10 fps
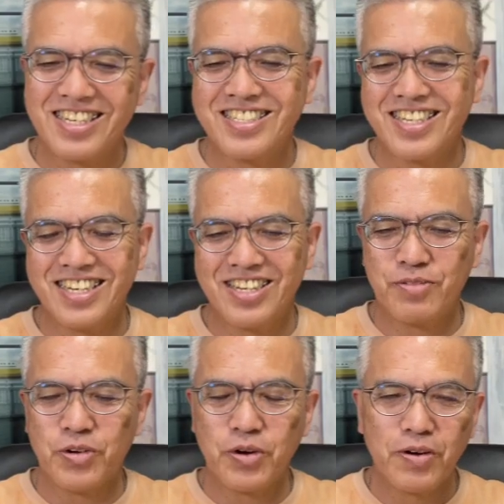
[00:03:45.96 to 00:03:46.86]
で、
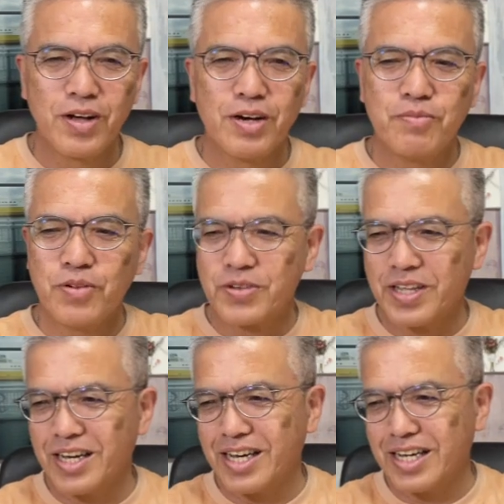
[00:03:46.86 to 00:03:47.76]
もう
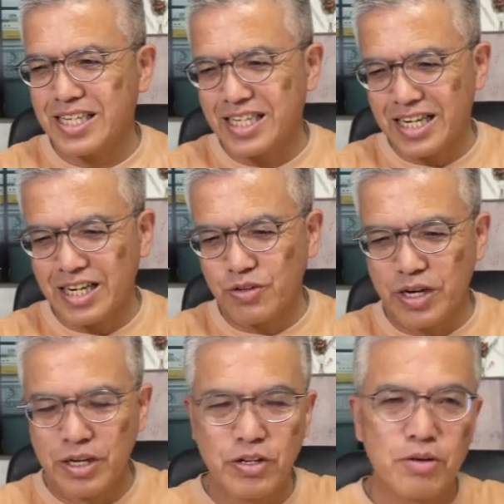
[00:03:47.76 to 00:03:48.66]
ね、遠
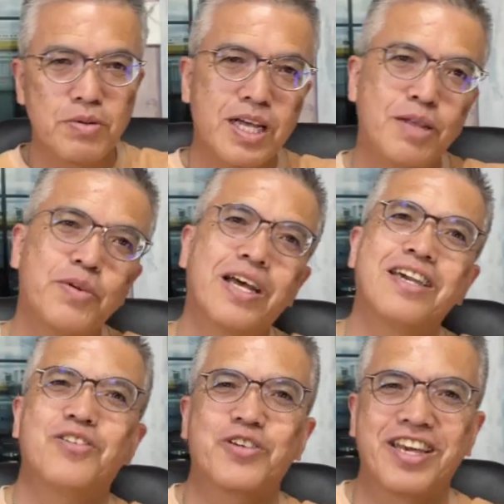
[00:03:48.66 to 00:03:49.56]
慮も何もな
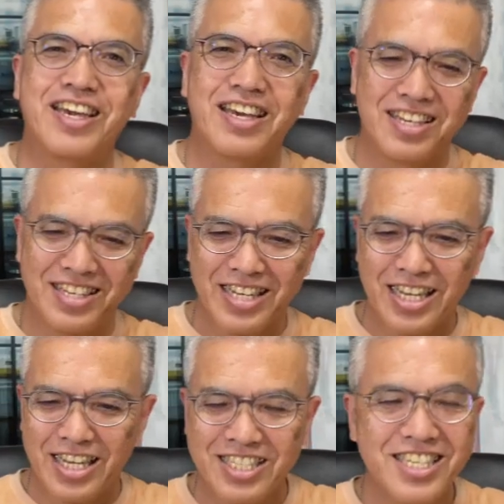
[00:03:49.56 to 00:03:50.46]
いので、
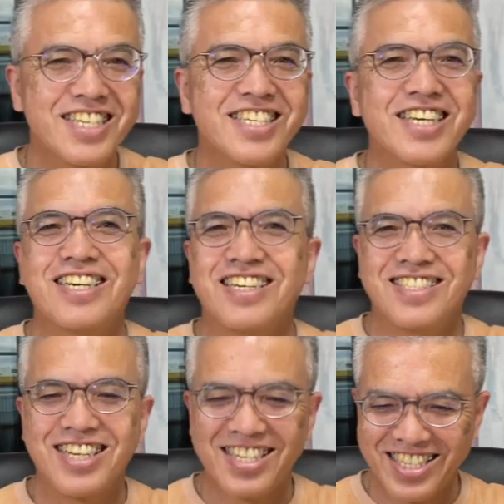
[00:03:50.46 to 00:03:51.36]
ぜひぜひ
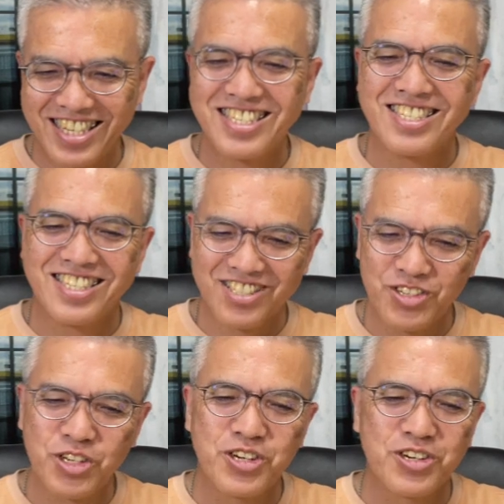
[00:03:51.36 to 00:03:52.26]
ぜひぜひと
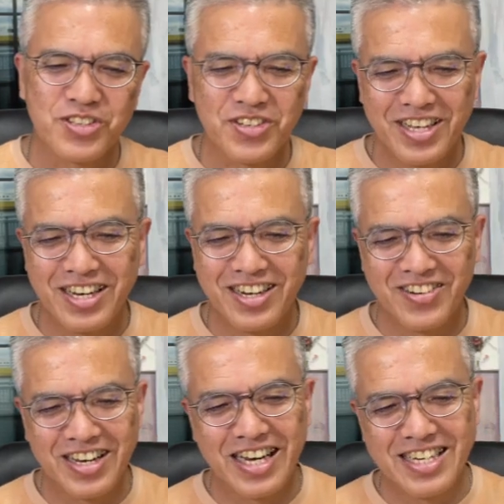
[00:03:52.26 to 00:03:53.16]
いうことでお
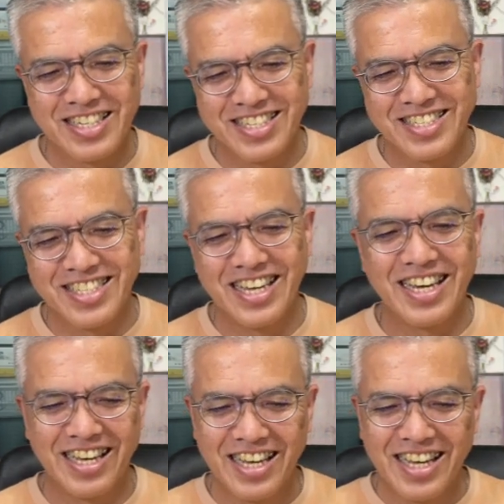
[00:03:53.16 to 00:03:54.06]
願いし
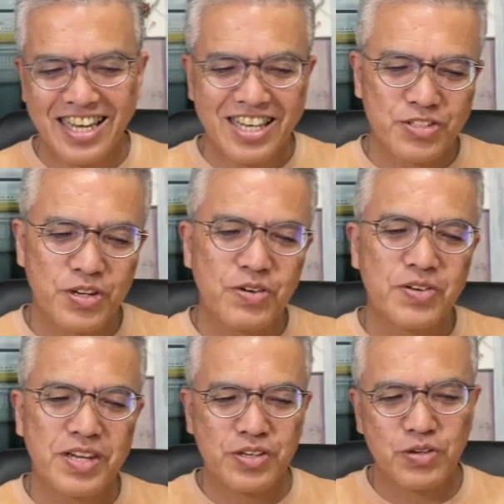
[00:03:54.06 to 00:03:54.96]
て、それを
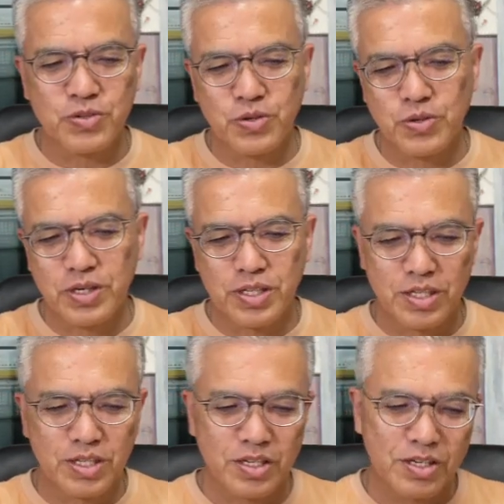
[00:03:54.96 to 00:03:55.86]
ね、今日届けて
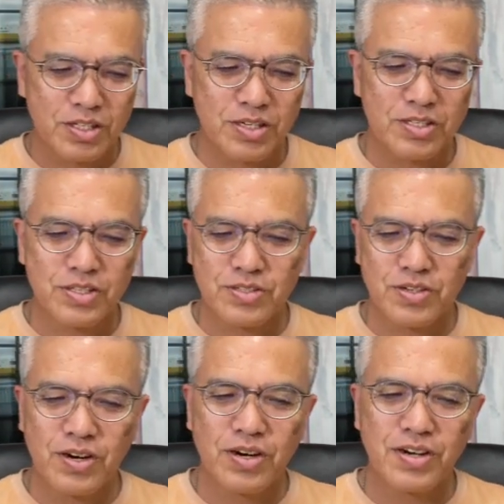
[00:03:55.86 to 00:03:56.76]
いただいたんです。
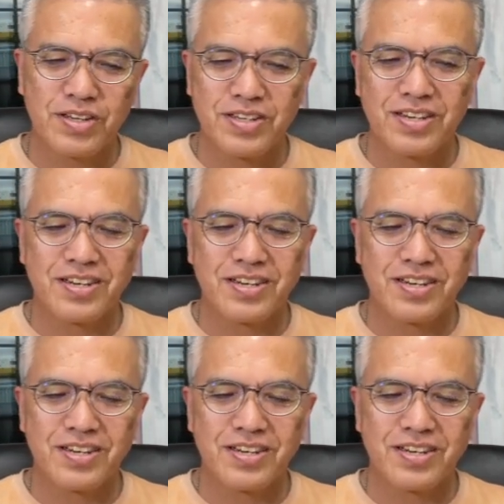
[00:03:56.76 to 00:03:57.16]
はい、